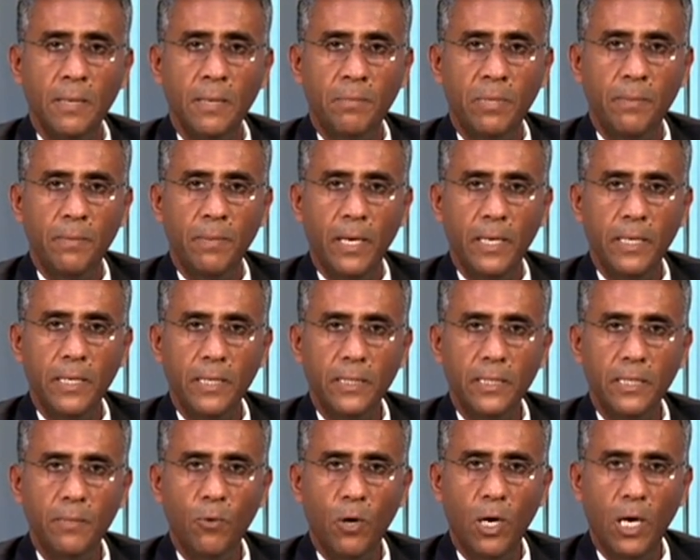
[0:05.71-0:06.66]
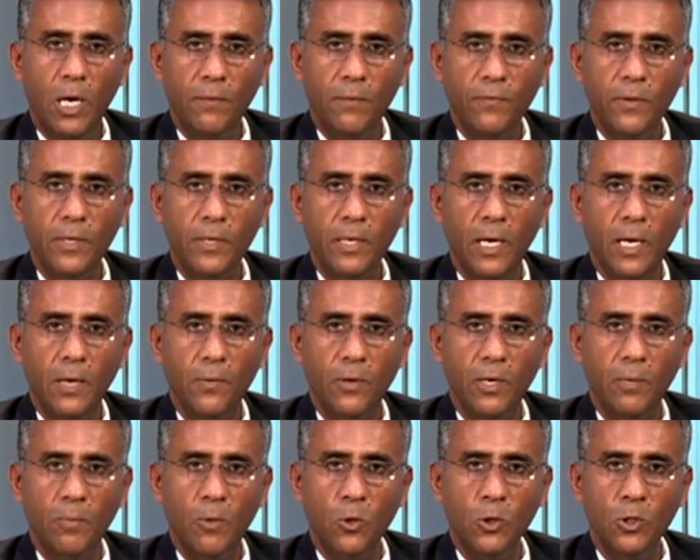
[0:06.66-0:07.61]
بمعية محافظ
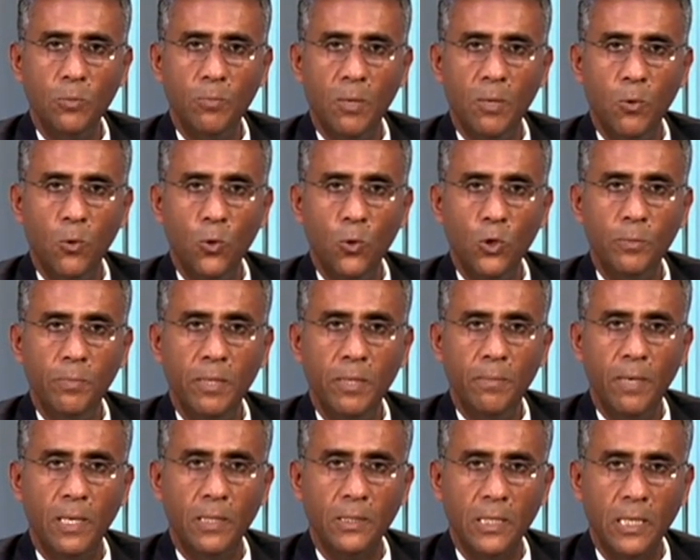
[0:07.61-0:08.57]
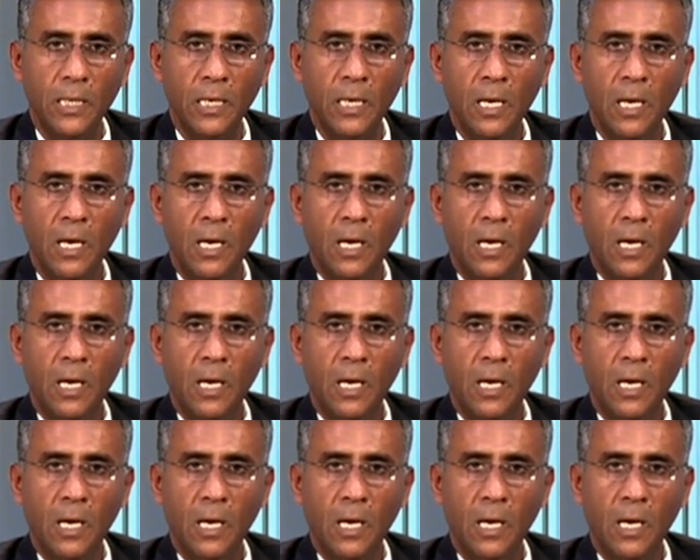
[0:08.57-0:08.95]
حضرموت مبخوت بن ماضي